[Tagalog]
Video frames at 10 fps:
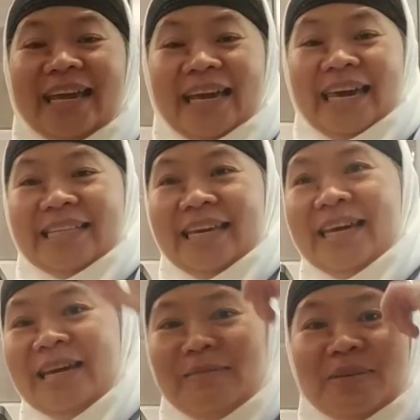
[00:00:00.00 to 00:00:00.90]

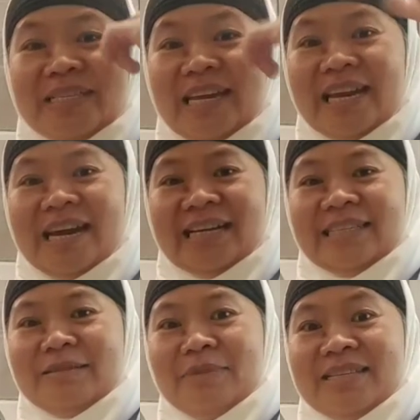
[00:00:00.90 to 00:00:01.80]
Kitty
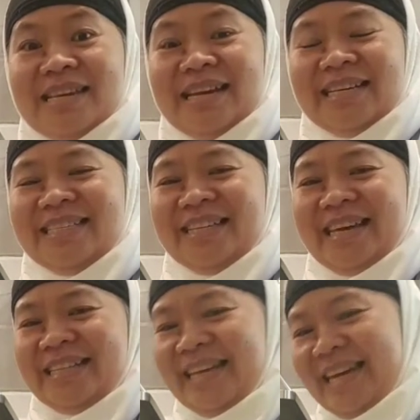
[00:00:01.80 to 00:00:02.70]
Misinas, Masena si
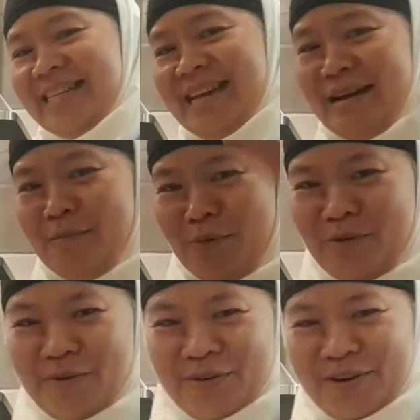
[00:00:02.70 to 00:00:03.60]
Kitty,
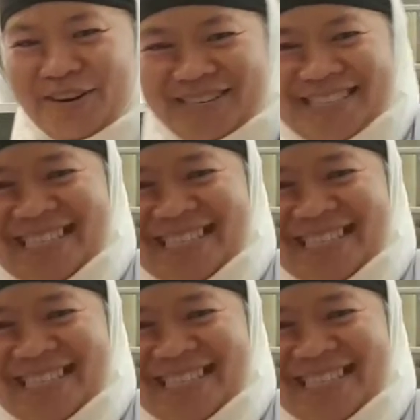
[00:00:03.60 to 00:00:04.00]
Singapore.